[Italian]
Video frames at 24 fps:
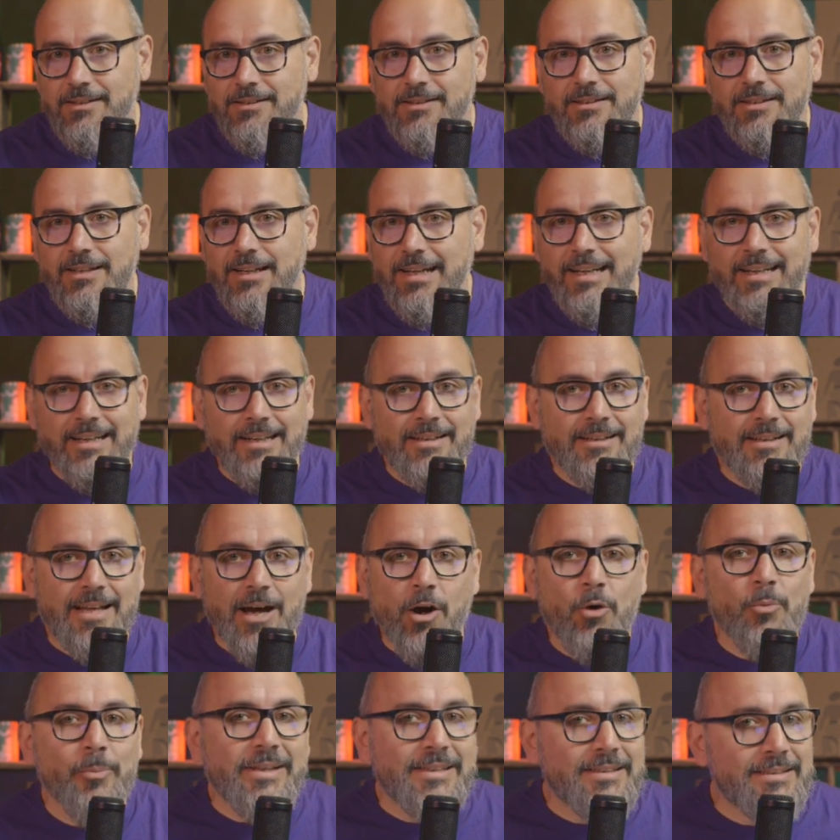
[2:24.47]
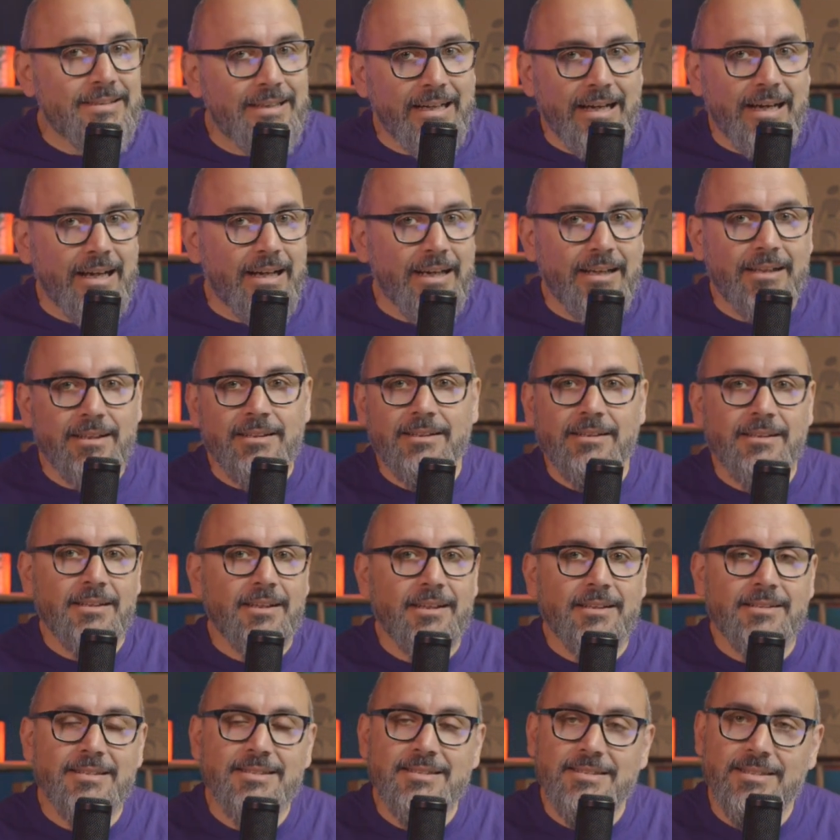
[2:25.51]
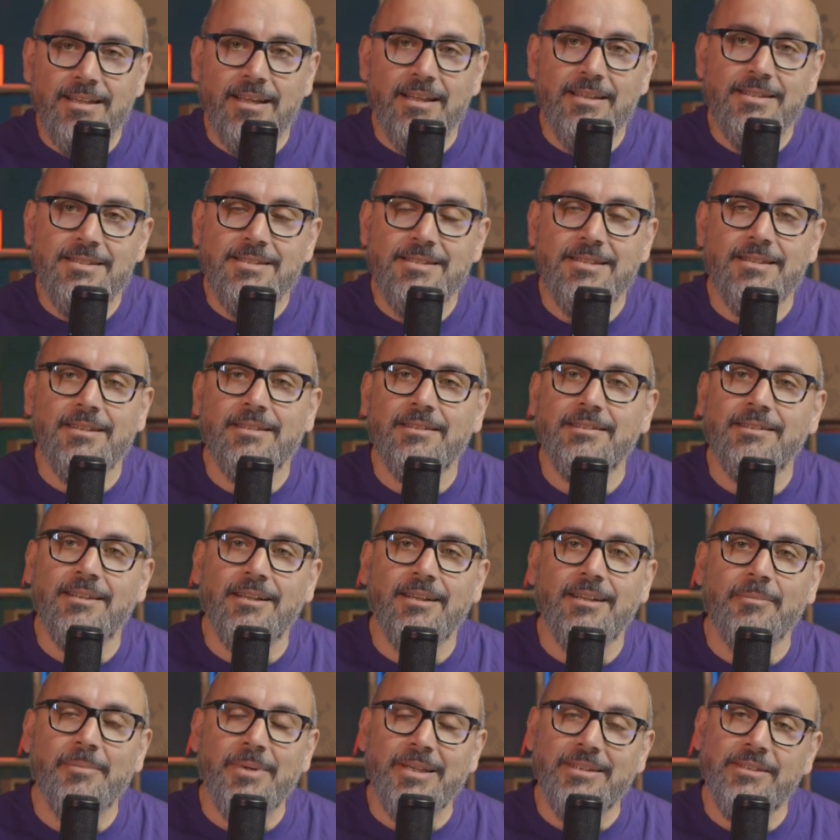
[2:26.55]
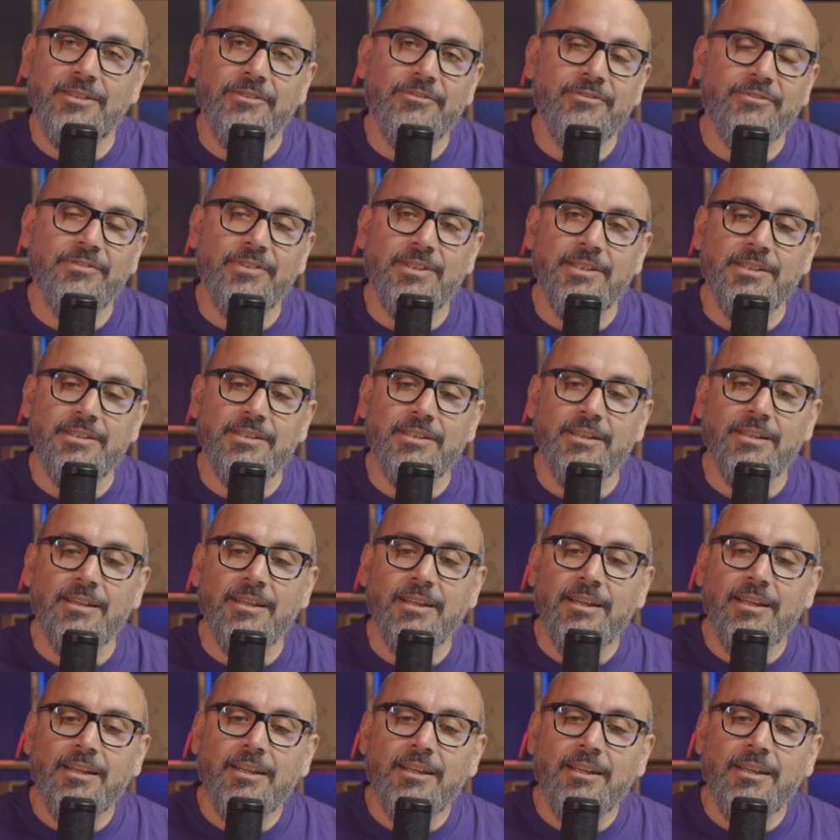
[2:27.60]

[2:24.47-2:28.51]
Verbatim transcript: aumentare la distanza tra madre e figlia,